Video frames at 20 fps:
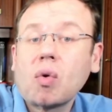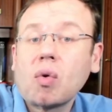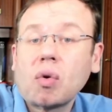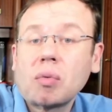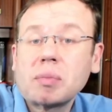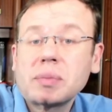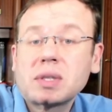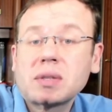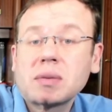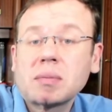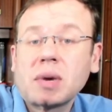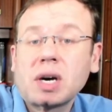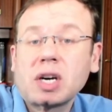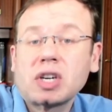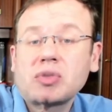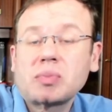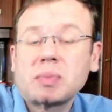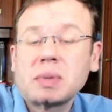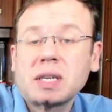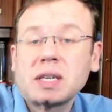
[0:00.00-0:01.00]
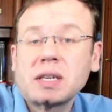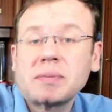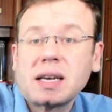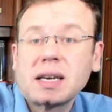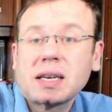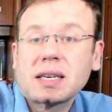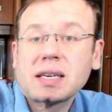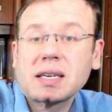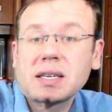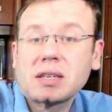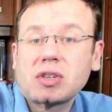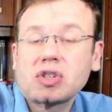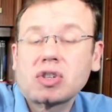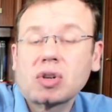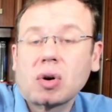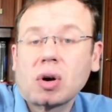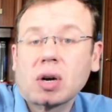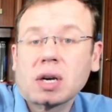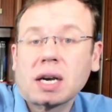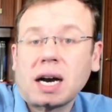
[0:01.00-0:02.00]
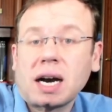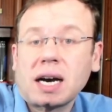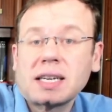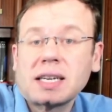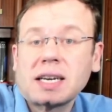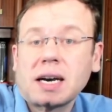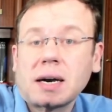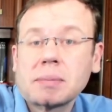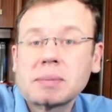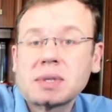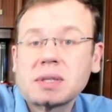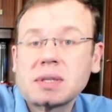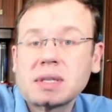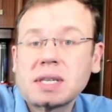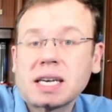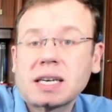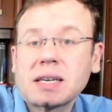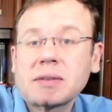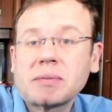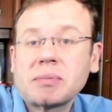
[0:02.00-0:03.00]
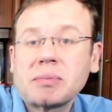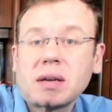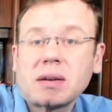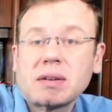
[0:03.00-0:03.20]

um zum Beispiel kritische Organe abzudecken.